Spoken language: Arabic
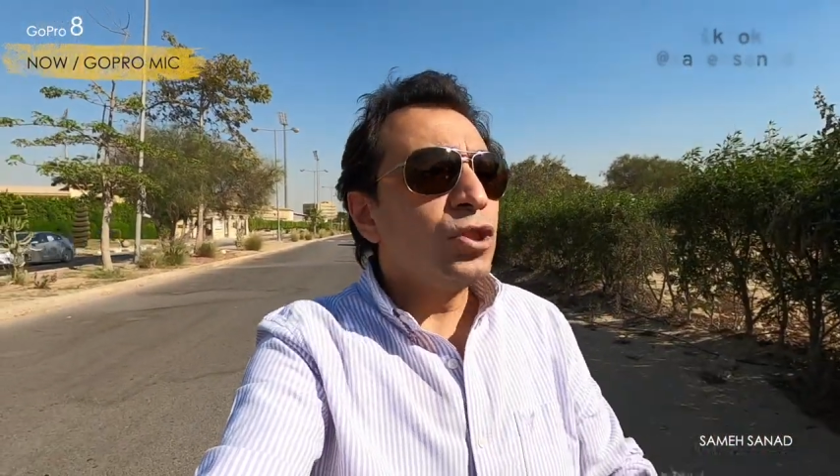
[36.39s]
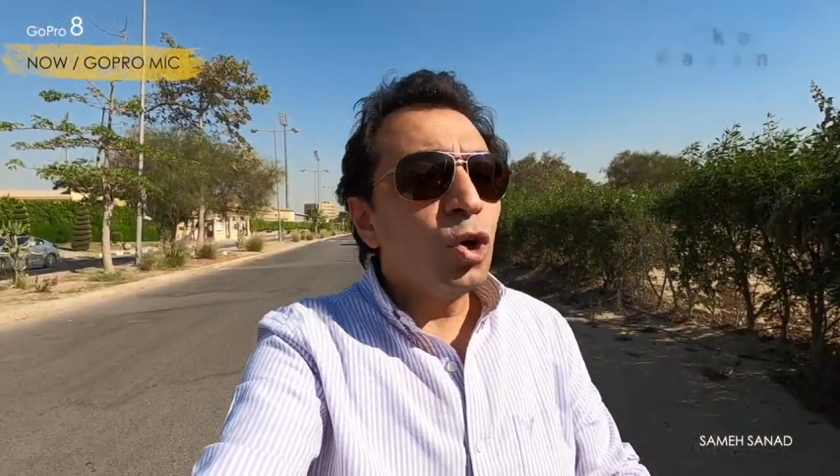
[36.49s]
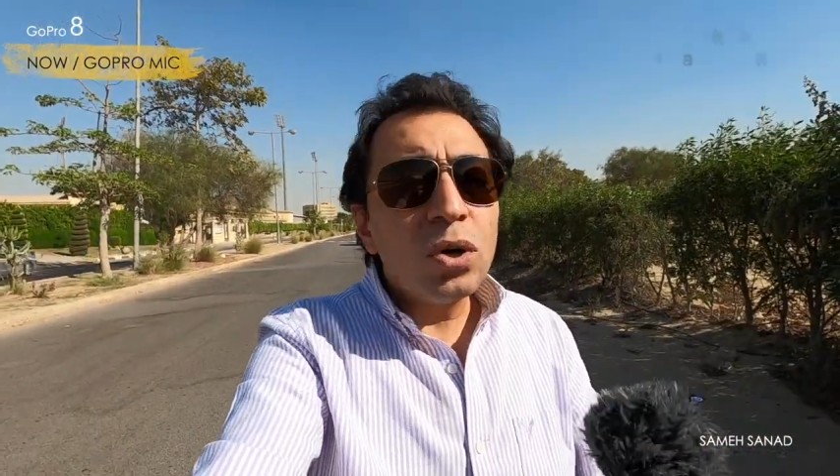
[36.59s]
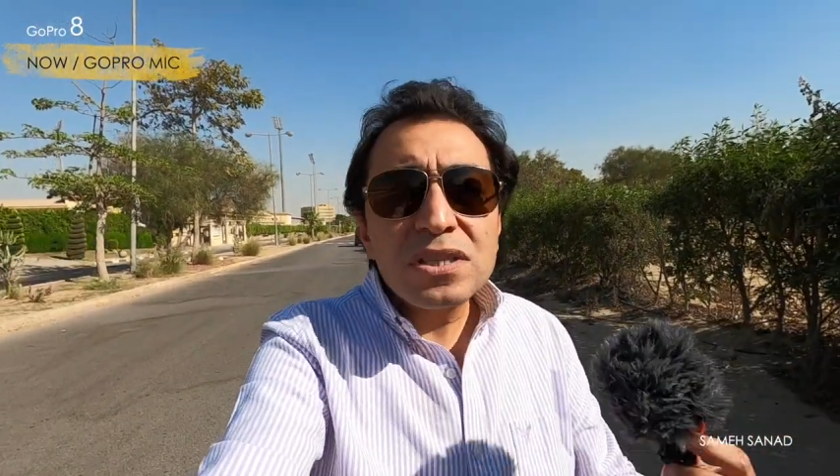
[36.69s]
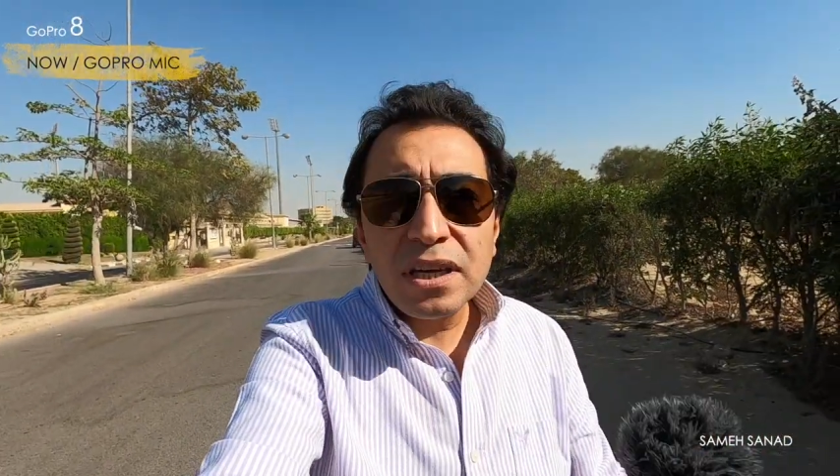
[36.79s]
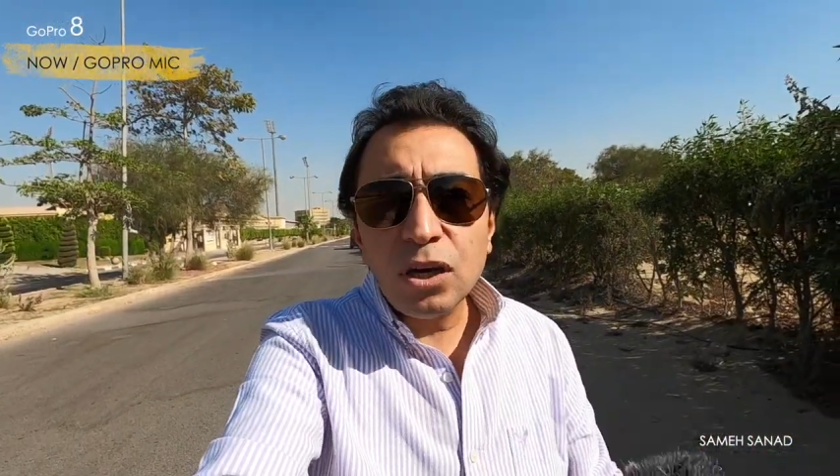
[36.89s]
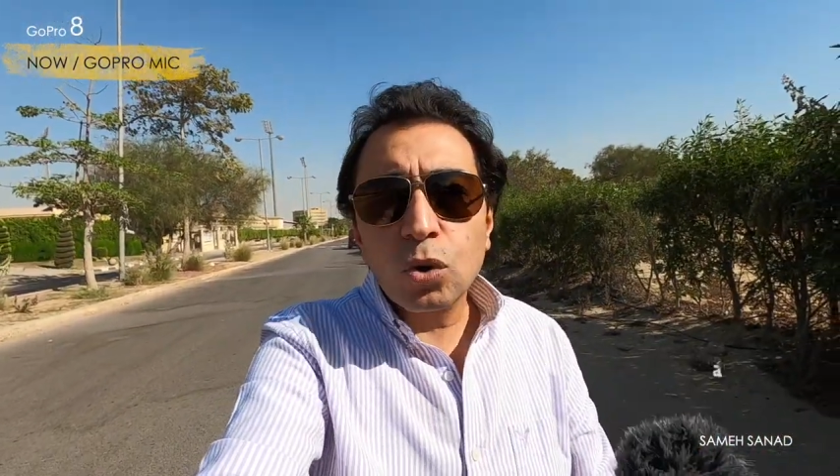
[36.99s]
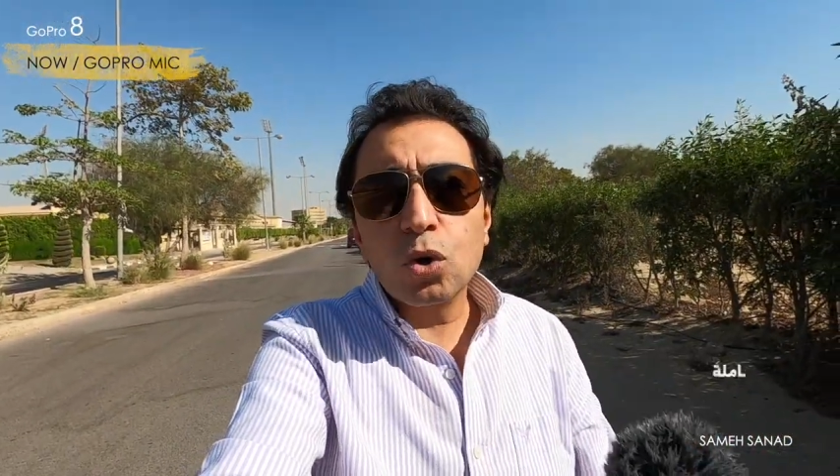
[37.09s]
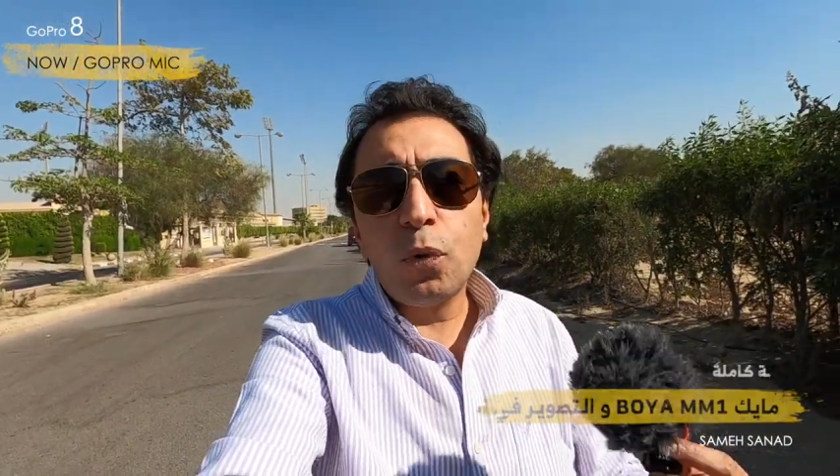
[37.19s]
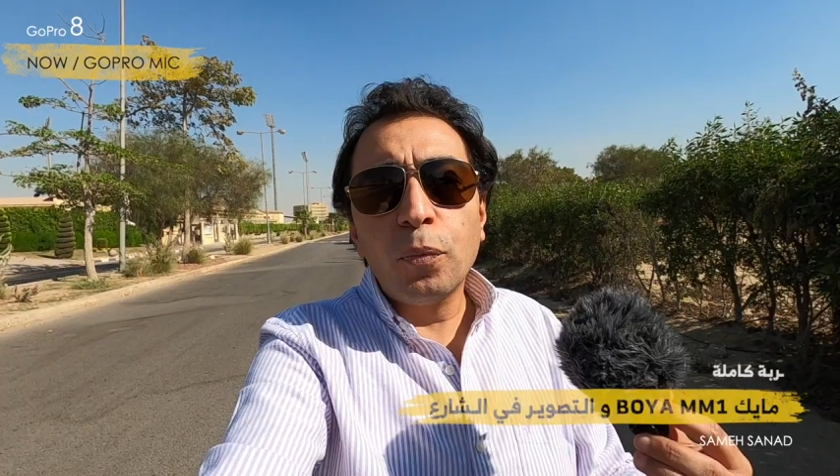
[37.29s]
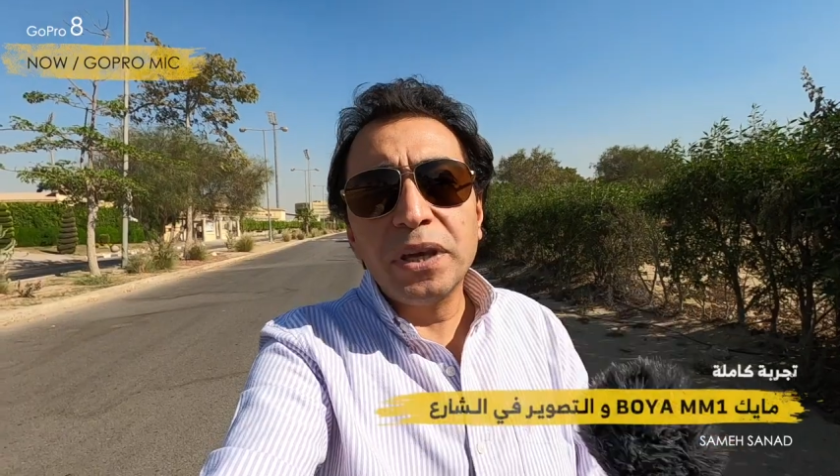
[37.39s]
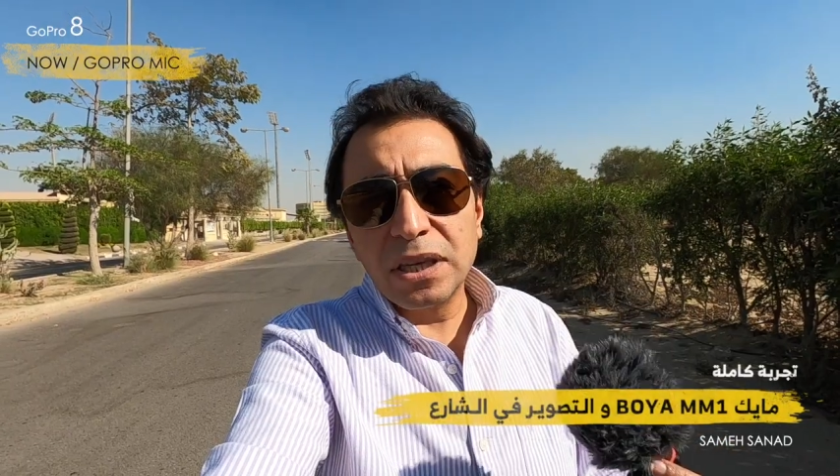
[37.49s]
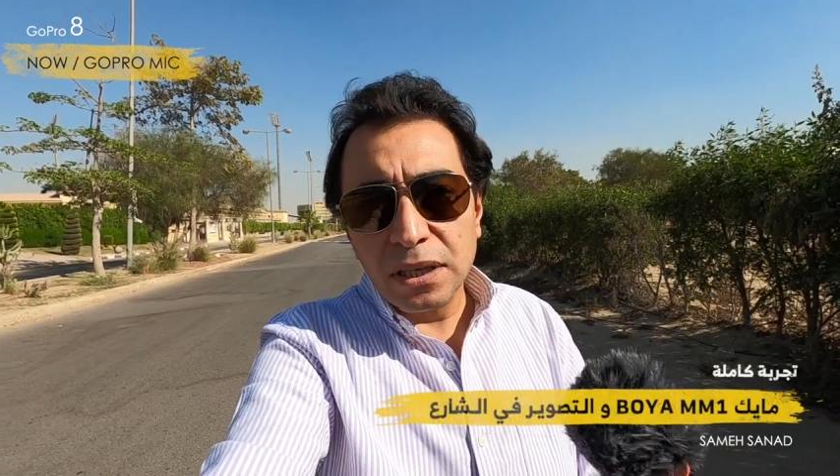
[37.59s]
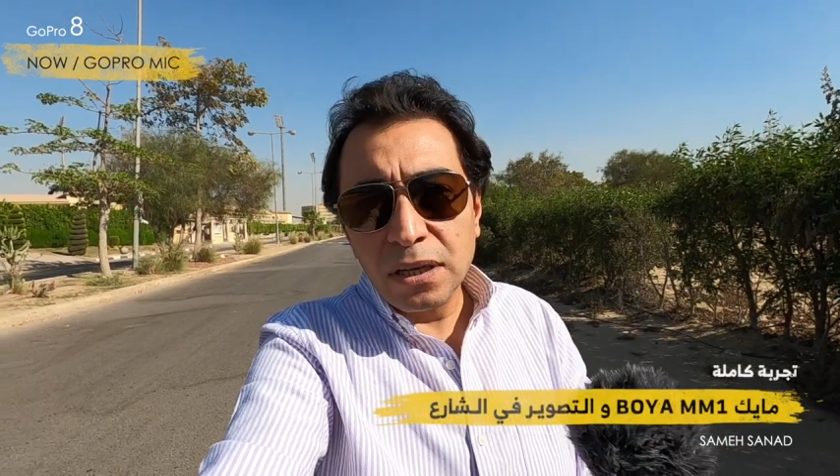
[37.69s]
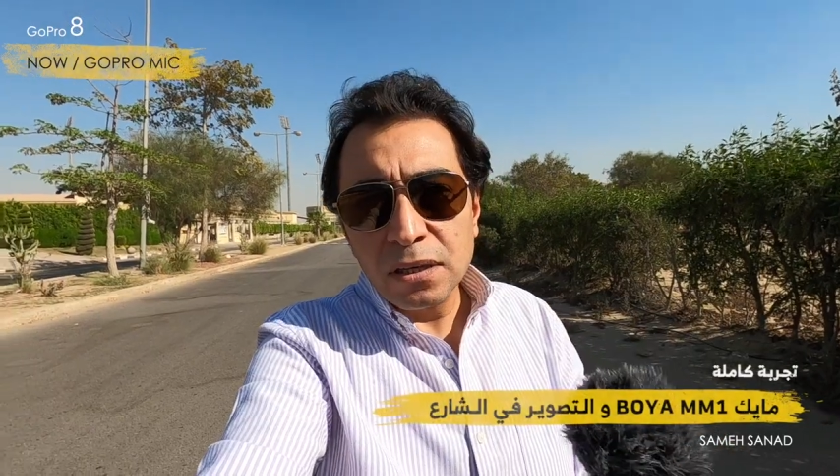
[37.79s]
ان هو سعره 400
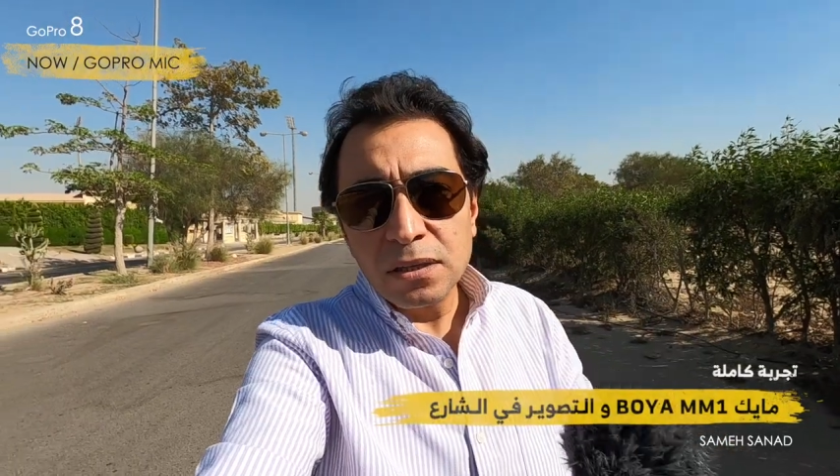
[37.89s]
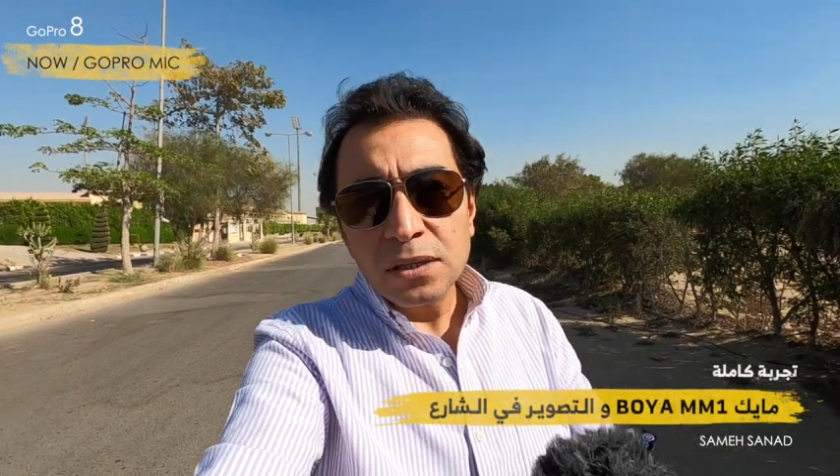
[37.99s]
جنيه